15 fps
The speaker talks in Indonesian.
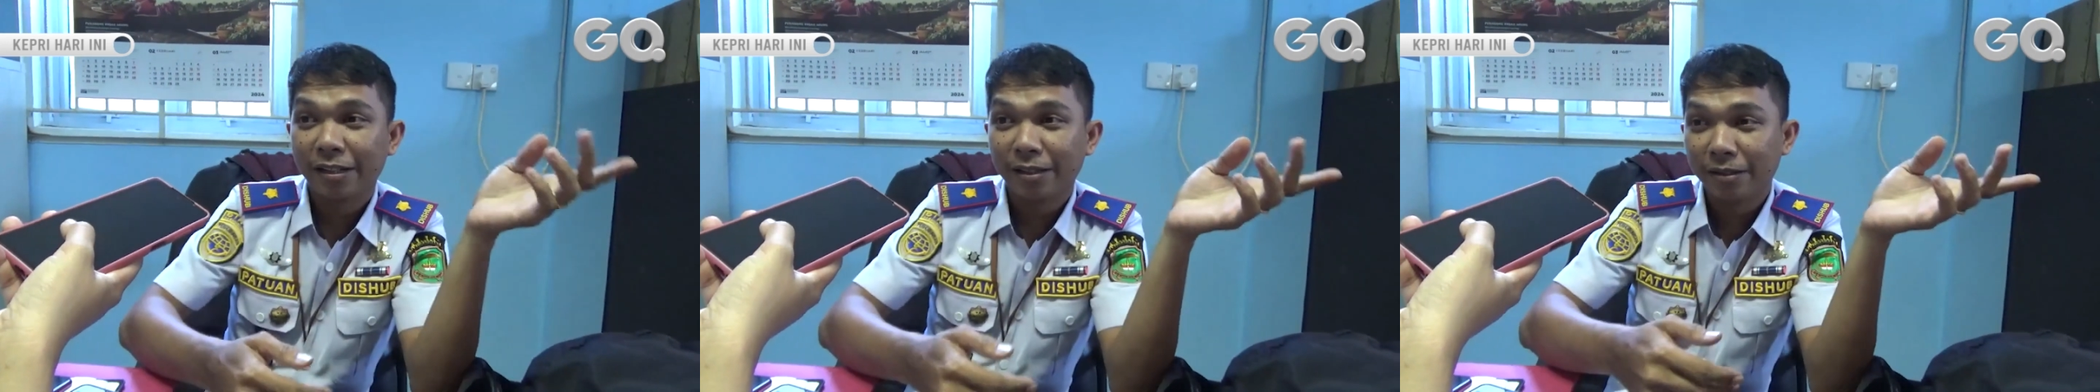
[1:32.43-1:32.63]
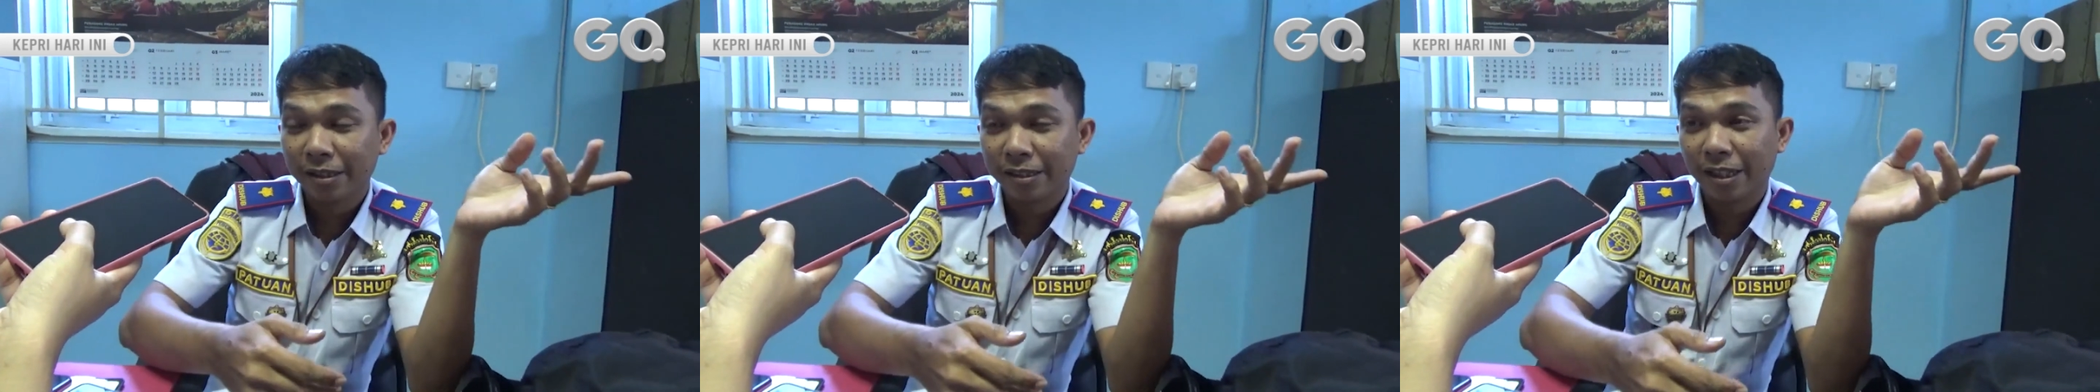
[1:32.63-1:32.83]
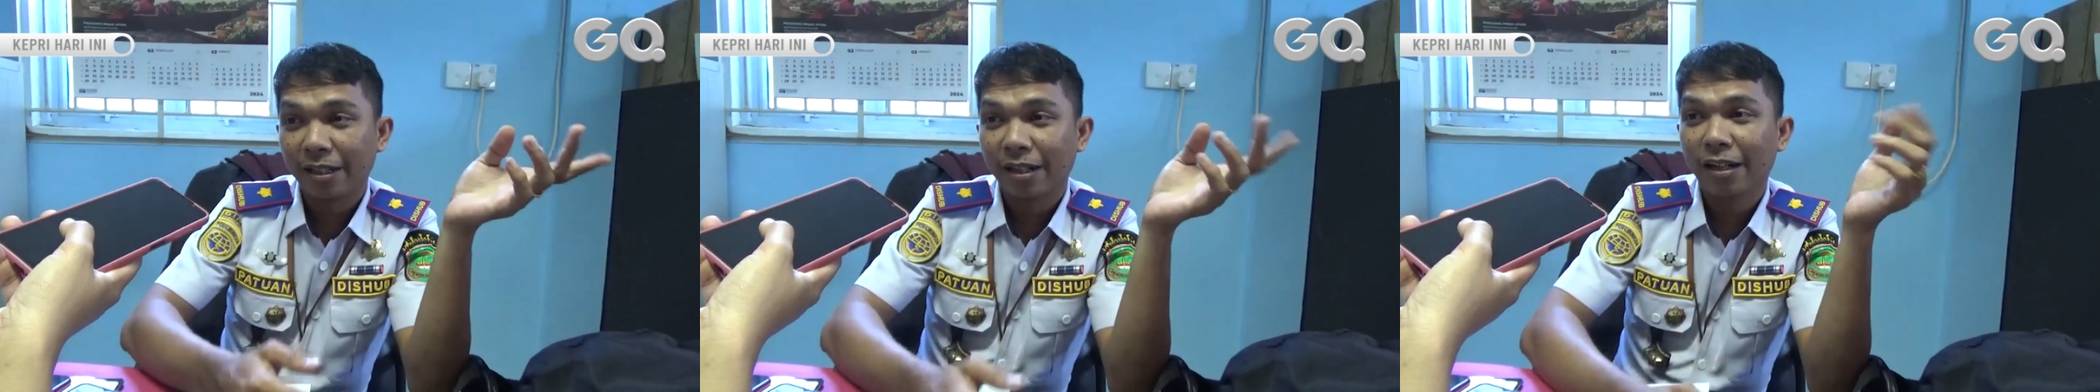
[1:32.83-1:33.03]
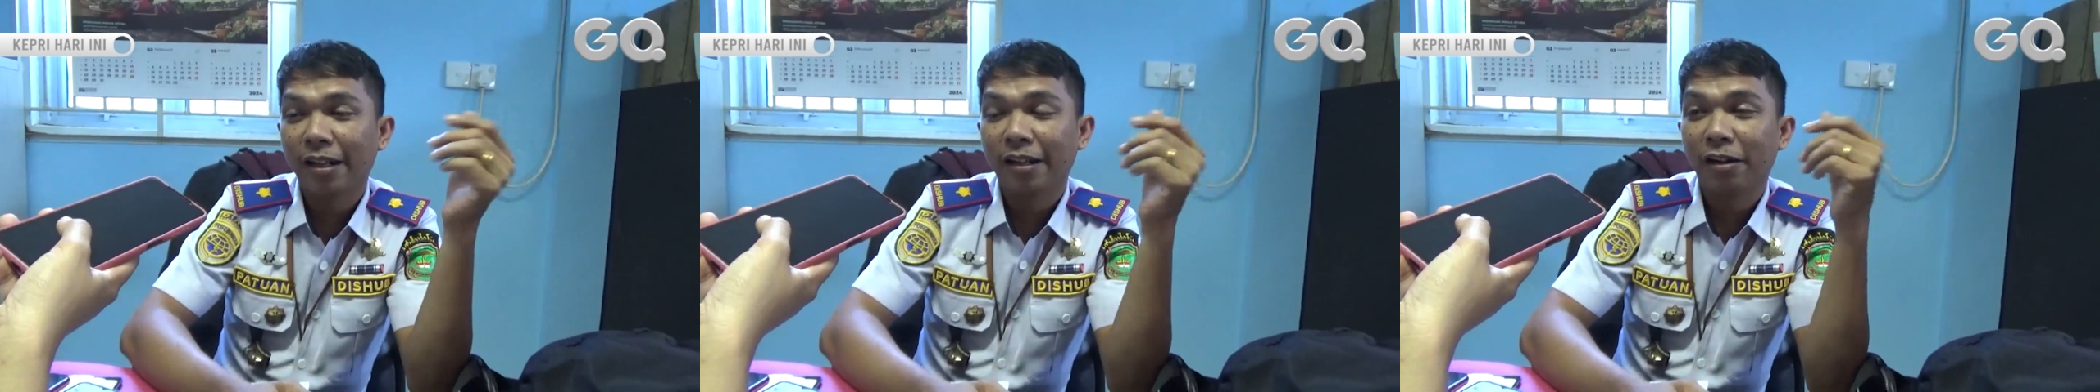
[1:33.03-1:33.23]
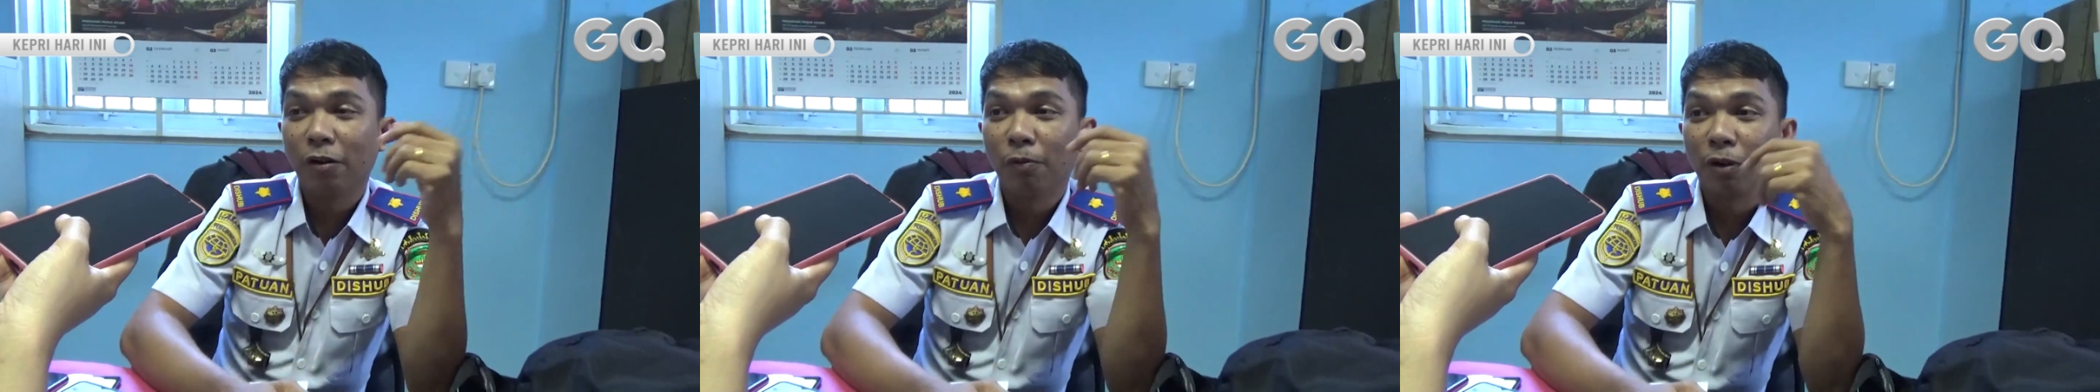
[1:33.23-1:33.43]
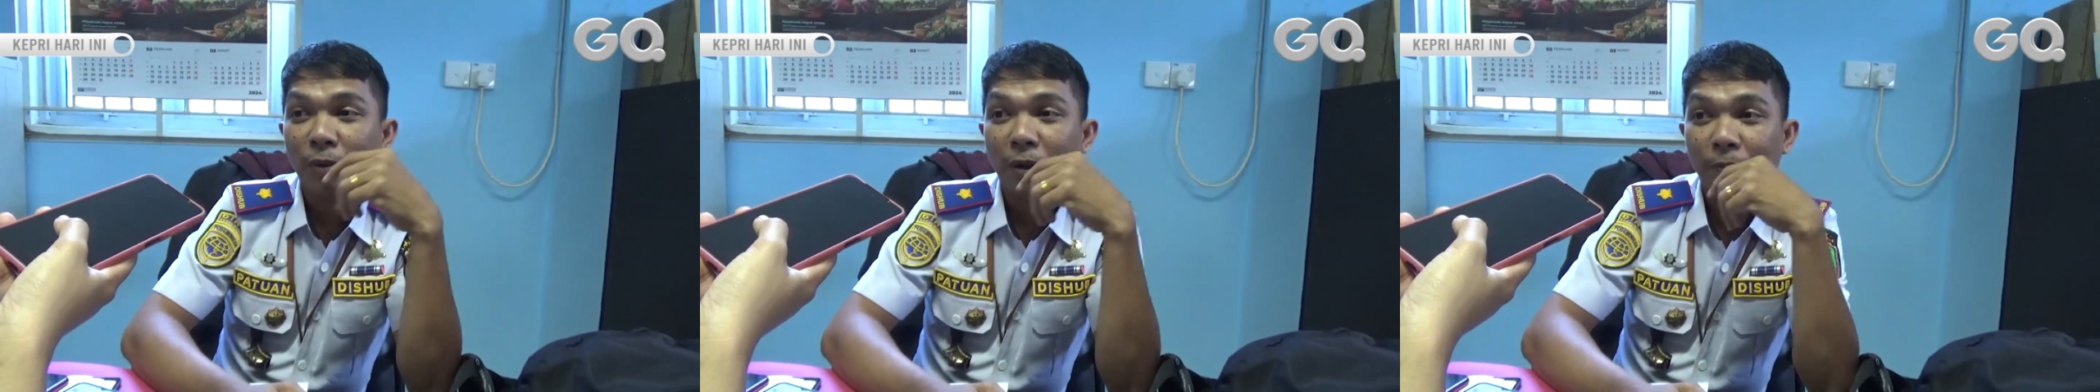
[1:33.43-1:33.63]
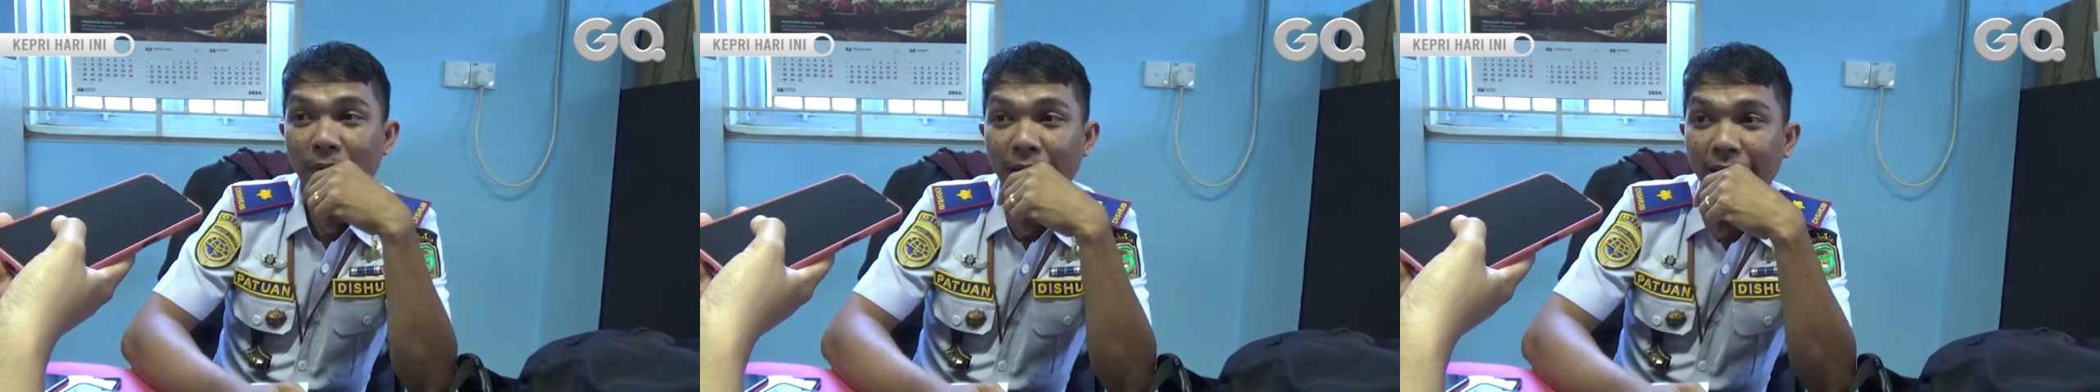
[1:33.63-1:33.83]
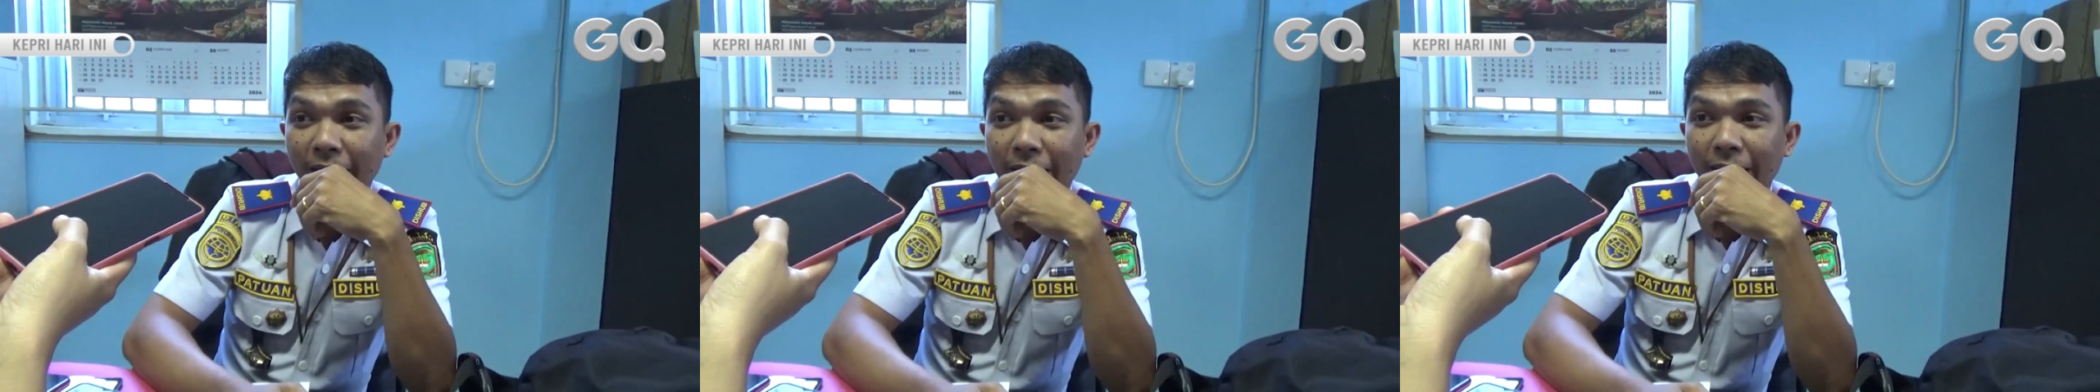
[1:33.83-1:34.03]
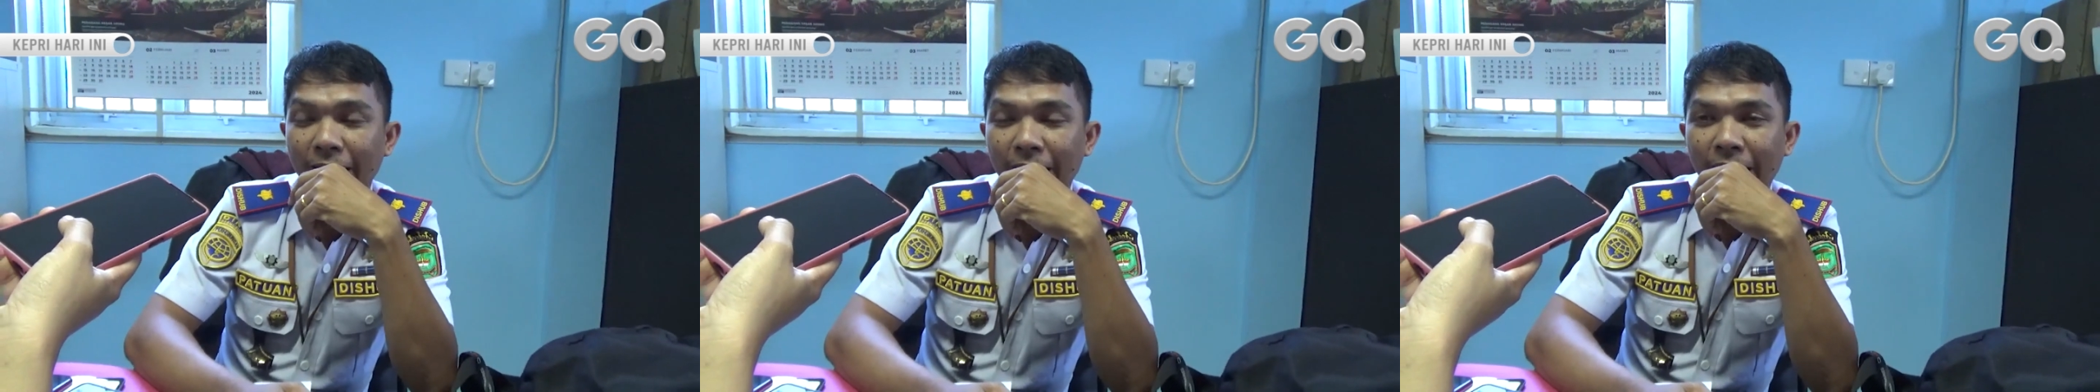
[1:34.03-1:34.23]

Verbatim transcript: ngeceknya kan dari nomor BP